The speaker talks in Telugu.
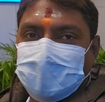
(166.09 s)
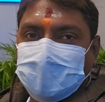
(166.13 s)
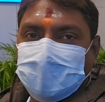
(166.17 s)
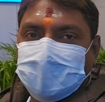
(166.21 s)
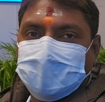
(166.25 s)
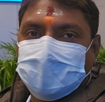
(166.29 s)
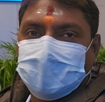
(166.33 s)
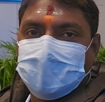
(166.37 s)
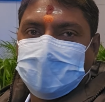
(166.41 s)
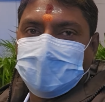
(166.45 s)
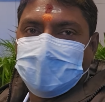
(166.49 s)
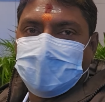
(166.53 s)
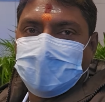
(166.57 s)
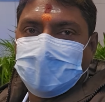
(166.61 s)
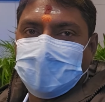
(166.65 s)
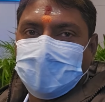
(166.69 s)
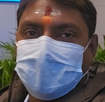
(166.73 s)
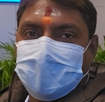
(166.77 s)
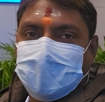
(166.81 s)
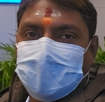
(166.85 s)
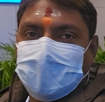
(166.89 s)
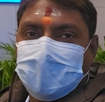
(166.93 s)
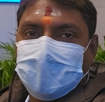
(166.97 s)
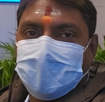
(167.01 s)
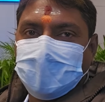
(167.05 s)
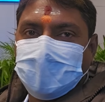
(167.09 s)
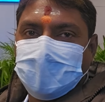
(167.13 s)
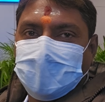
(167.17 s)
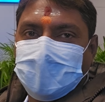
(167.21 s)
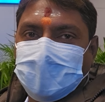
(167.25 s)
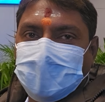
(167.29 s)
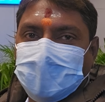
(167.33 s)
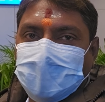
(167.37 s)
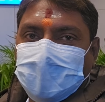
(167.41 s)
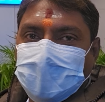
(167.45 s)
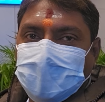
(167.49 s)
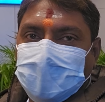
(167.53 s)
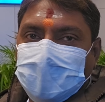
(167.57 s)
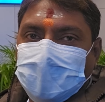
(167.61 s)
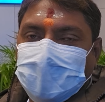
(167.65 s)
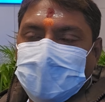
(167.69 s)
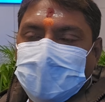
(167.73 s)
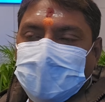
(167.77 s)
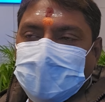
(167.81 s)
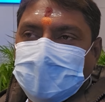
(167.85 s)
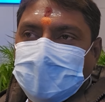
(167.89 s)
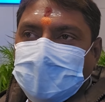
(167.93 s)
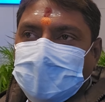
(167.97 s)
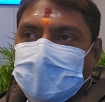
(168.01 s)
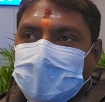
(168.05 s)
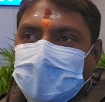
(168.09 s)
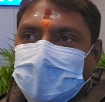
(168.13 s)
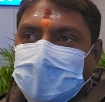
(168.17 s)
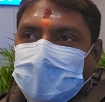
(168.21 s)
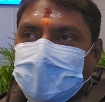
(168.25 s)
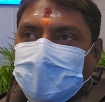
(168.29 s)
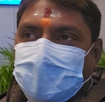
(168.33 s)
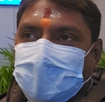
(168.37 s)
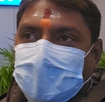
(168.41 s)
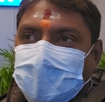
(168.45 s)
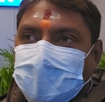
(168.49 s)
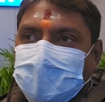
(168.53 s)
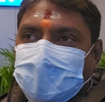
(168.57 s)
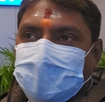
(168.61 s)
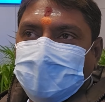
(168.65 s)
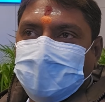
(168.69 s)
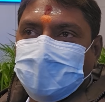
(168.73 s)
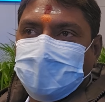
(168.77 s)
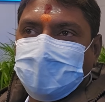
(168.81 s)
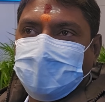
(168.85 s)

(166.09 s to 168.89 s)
నేను చేయబోయా ఎందుకంటే మనం